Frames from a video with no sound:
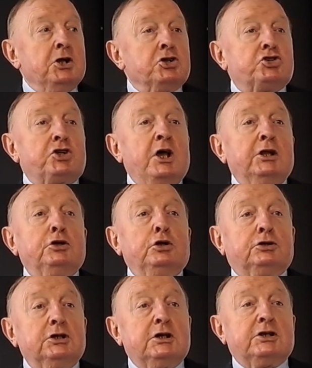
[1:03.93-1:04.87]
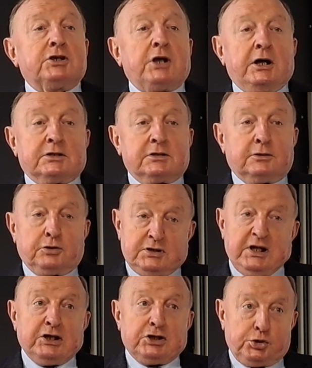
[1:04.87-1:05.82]
że dotychczas, to
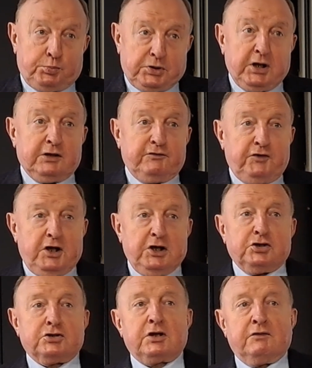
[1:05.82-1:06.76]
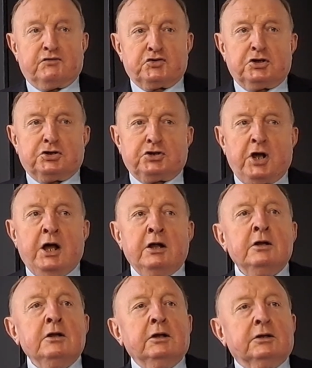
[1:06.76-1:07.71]
znaczy przed wejściem w życie
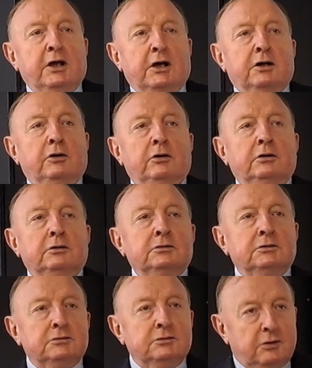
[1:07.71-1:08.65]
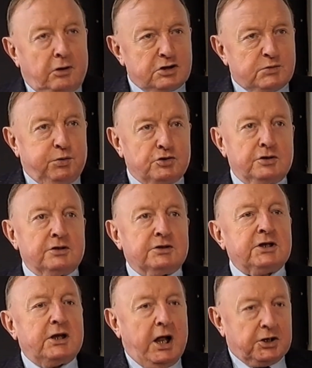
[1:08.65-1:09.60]
tego
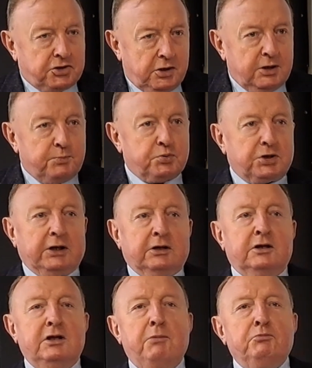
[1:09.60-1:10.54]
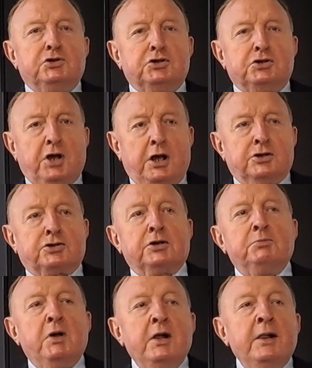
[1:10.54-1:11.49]
rozporządzenia, czyli przed dniem
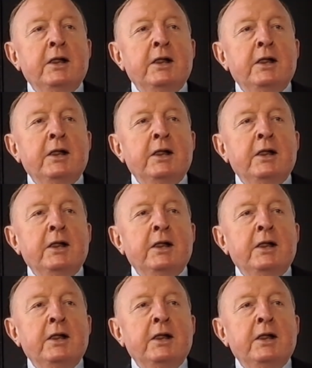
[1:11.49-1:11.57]
dzisiejszym,